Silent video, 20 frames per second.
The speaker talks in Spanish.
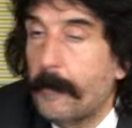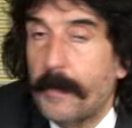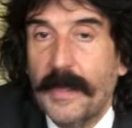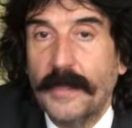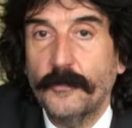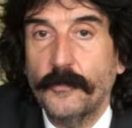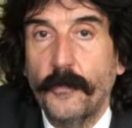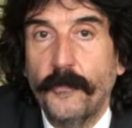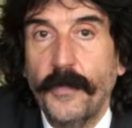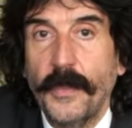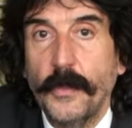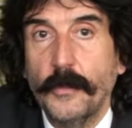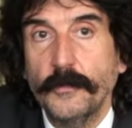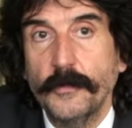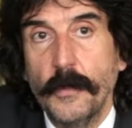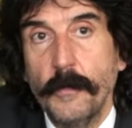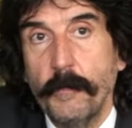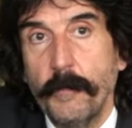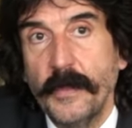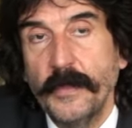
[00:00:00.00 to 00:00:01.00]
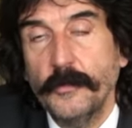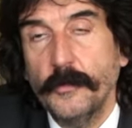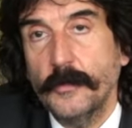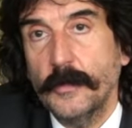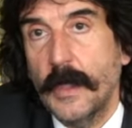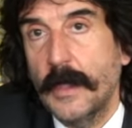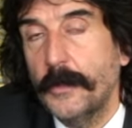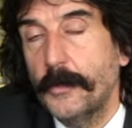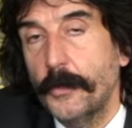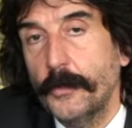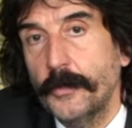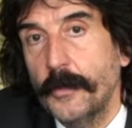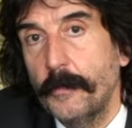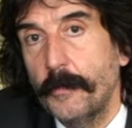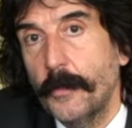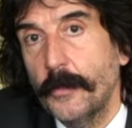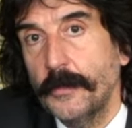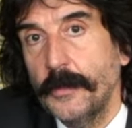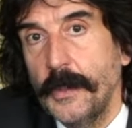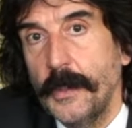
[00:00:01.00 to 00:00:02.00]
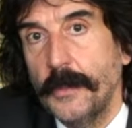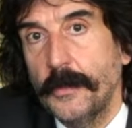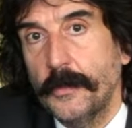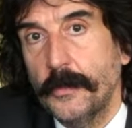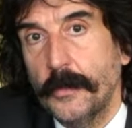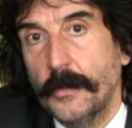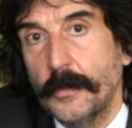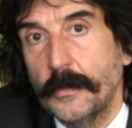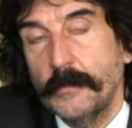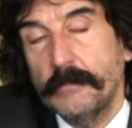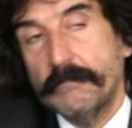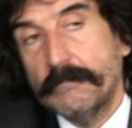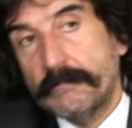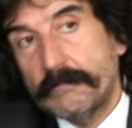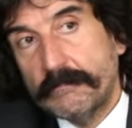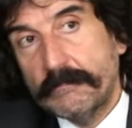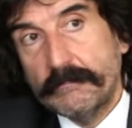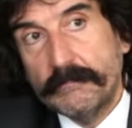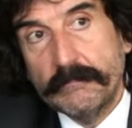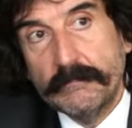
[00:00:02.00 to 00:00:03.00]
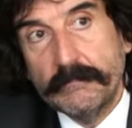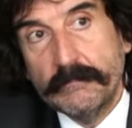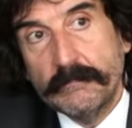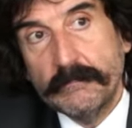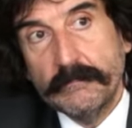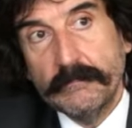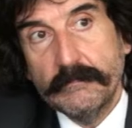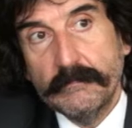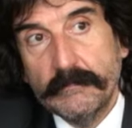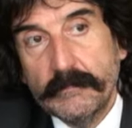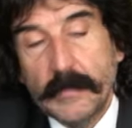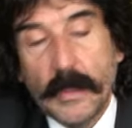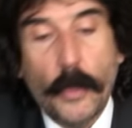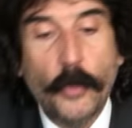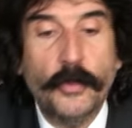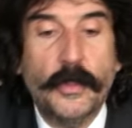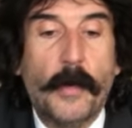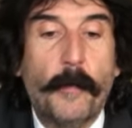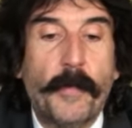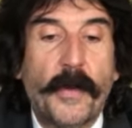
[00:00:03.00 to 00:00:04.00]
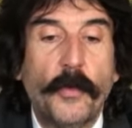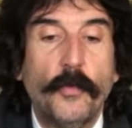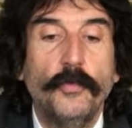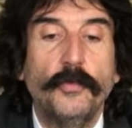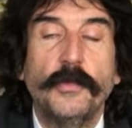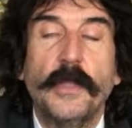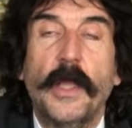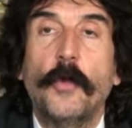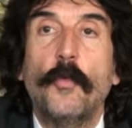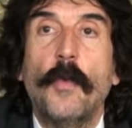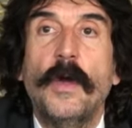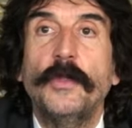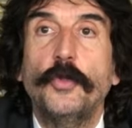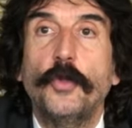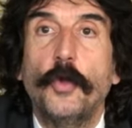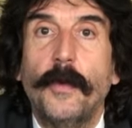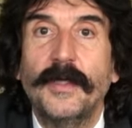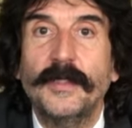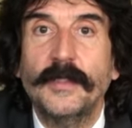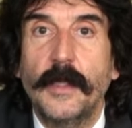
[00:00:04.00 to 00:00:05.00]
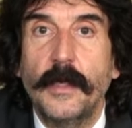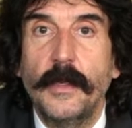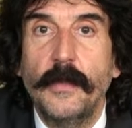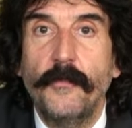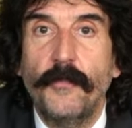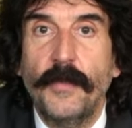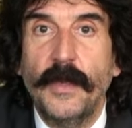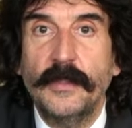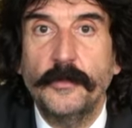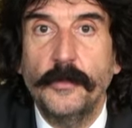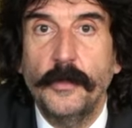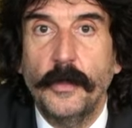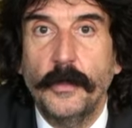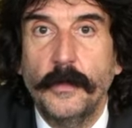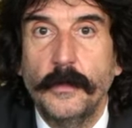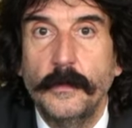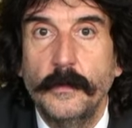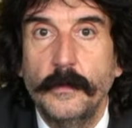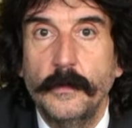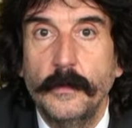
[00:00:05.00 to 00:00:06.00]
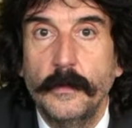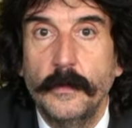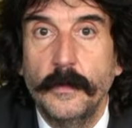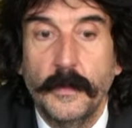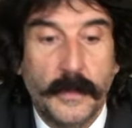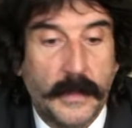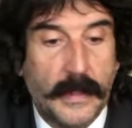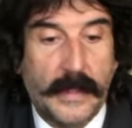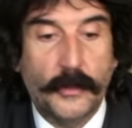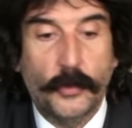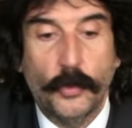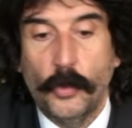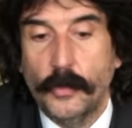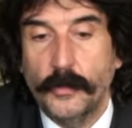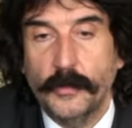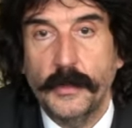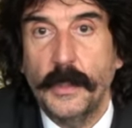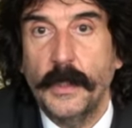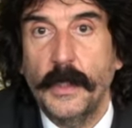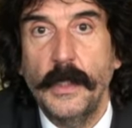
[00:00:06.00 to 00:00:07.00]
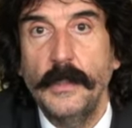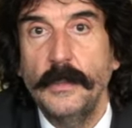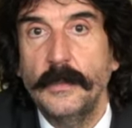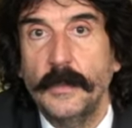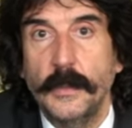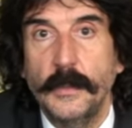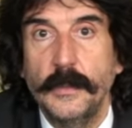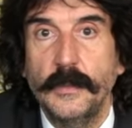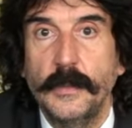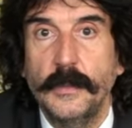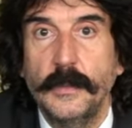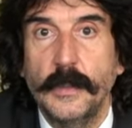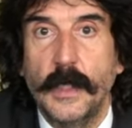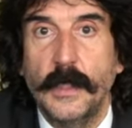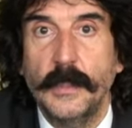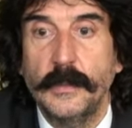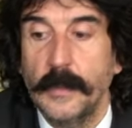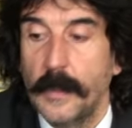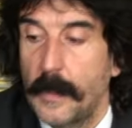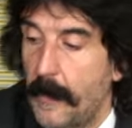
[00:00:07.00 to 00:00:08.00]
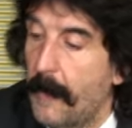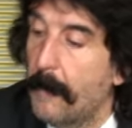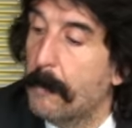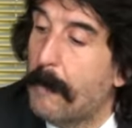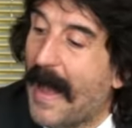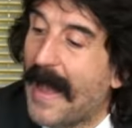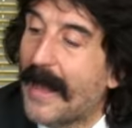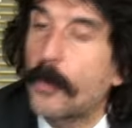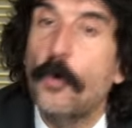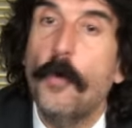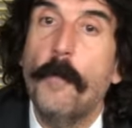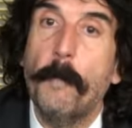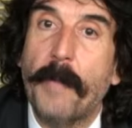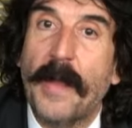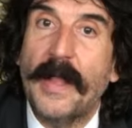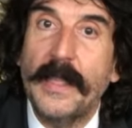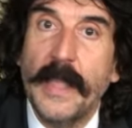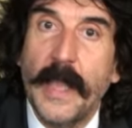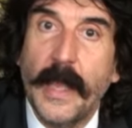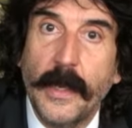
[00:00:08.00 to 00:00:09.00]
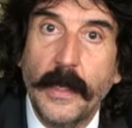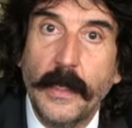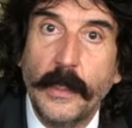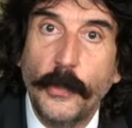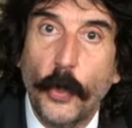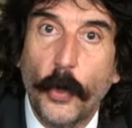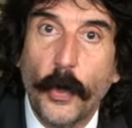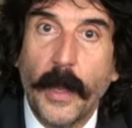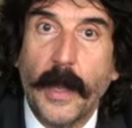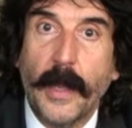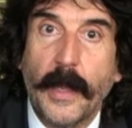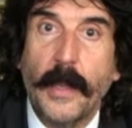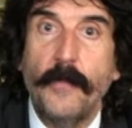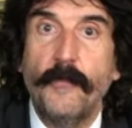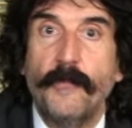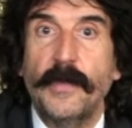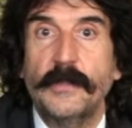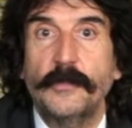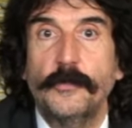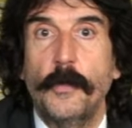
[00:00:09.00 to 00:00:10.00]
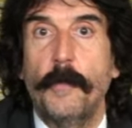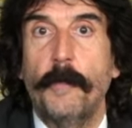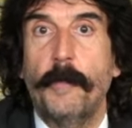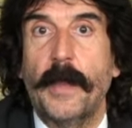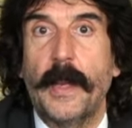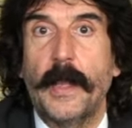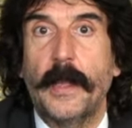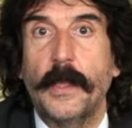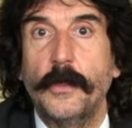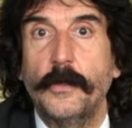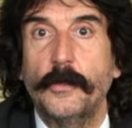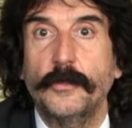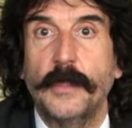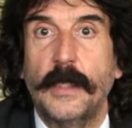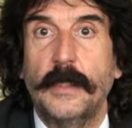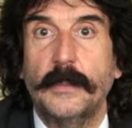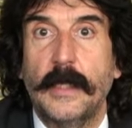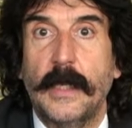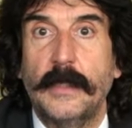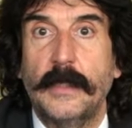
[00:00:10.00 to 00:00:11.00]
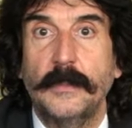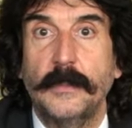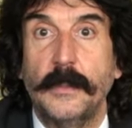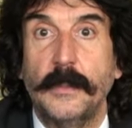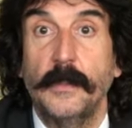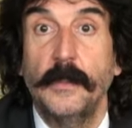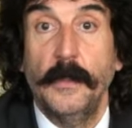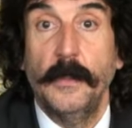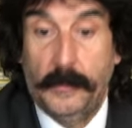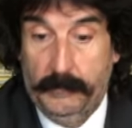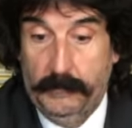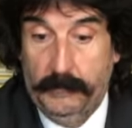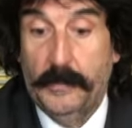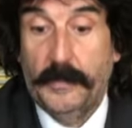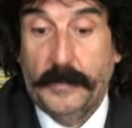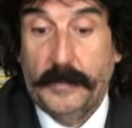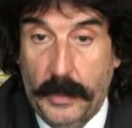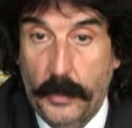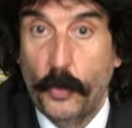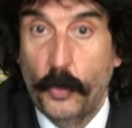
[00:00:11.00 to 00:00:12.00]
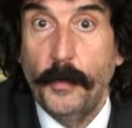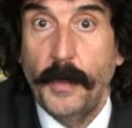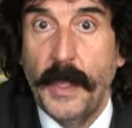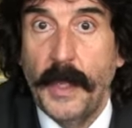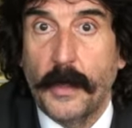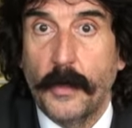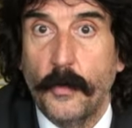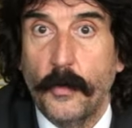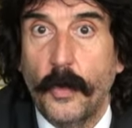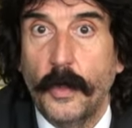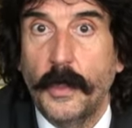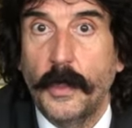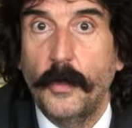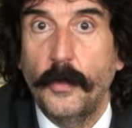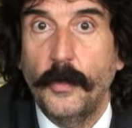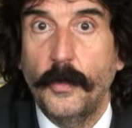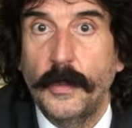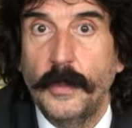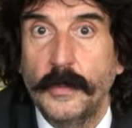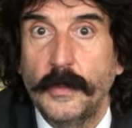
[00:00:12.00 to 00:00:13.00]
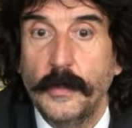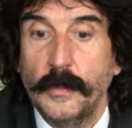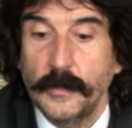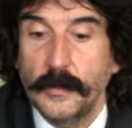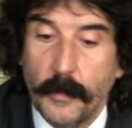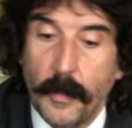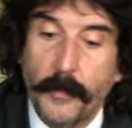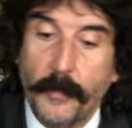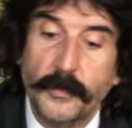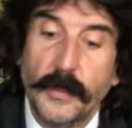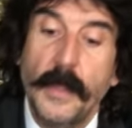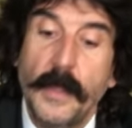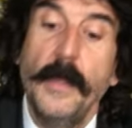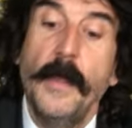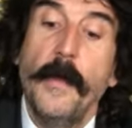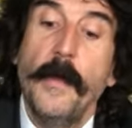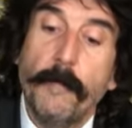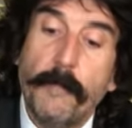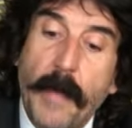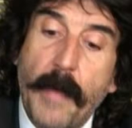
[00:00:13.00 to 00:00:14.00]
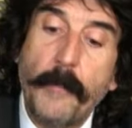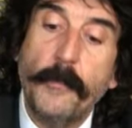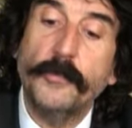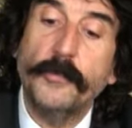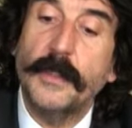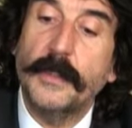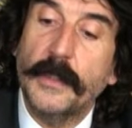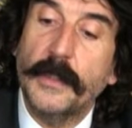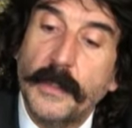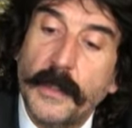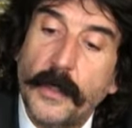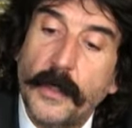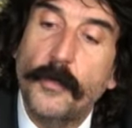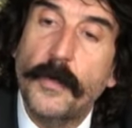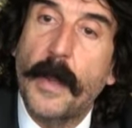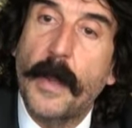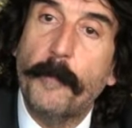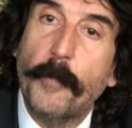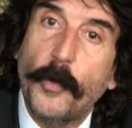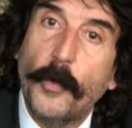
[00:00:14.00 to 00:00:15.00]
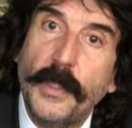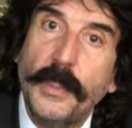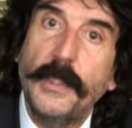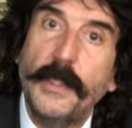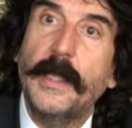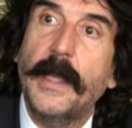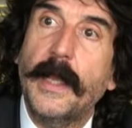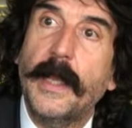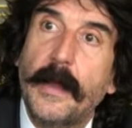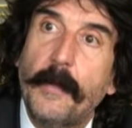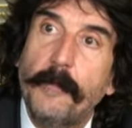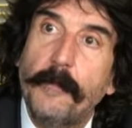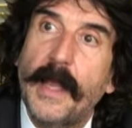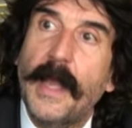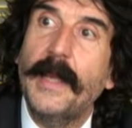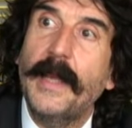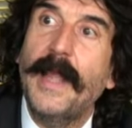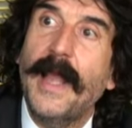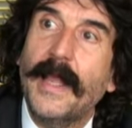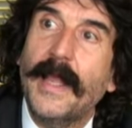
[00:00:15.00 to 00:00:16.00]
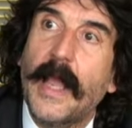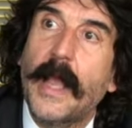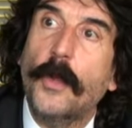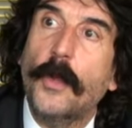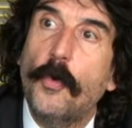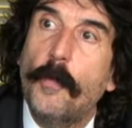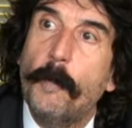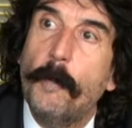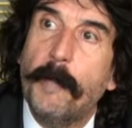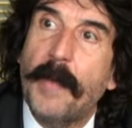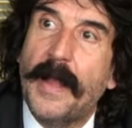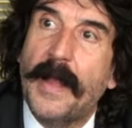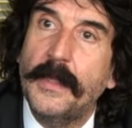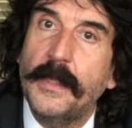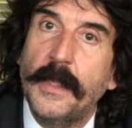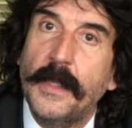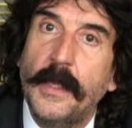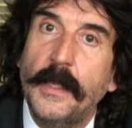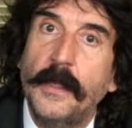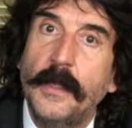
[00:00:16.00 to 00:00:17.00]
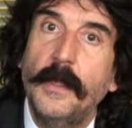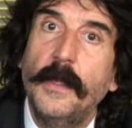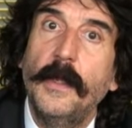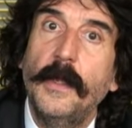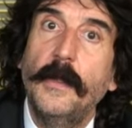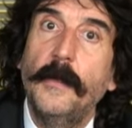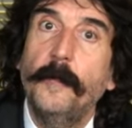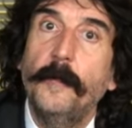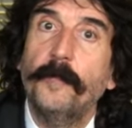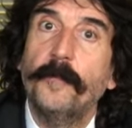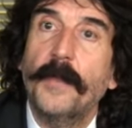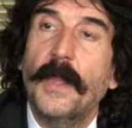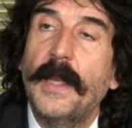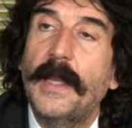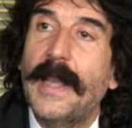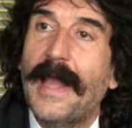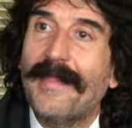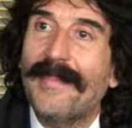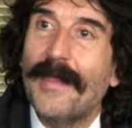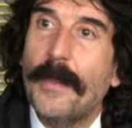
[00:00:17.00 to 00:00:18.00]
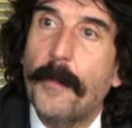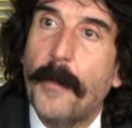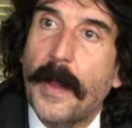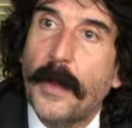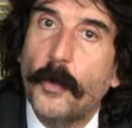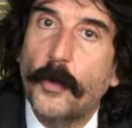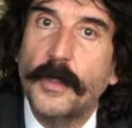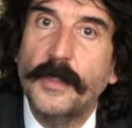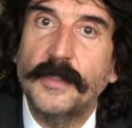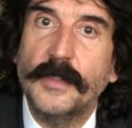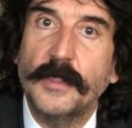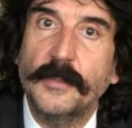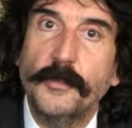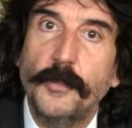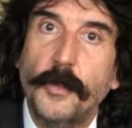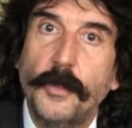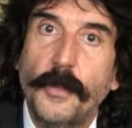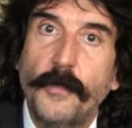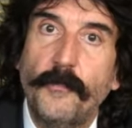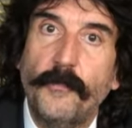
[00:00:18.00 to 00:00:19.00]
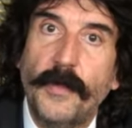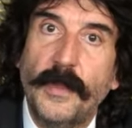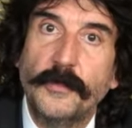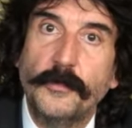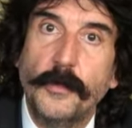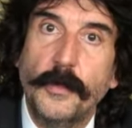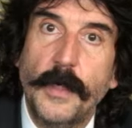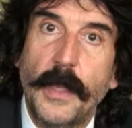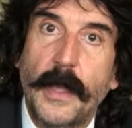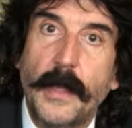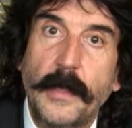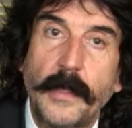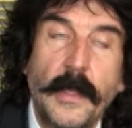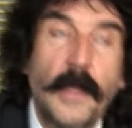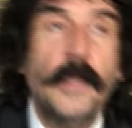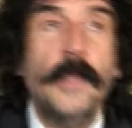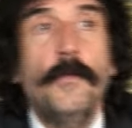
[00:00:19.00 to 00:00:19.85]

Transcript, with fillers: Plazos fijos en pesos al 12%. La otra pregunta es cuánto va a ser la inflación. 14, 15, 16. ¿Va a acompañar el dólar la inflación para que no se atrase? Es el gobierno el que lo dice. Dice, vamos, vamos a tener una política cambiaria que acompañe la desvalorización inflacionaria.